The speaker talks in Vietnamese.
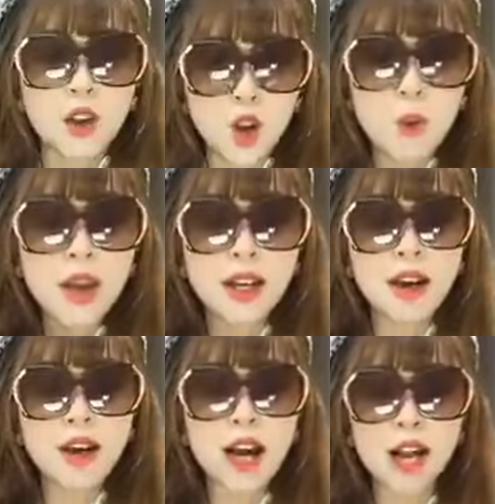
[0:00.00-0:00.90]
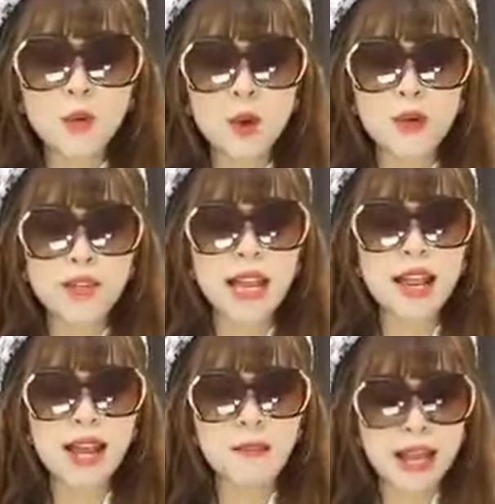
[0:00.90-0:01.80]
đúng là cưng ơi nguyên một set
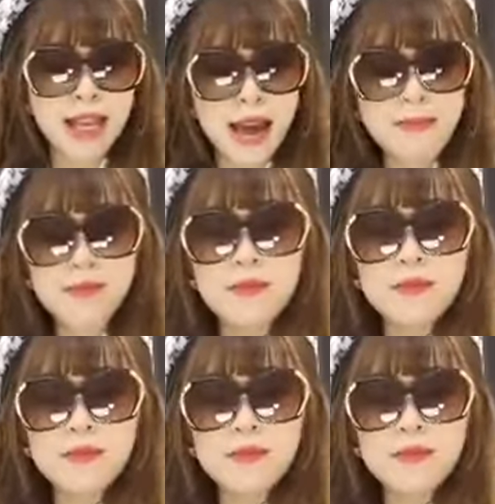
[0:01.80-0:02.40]
là 700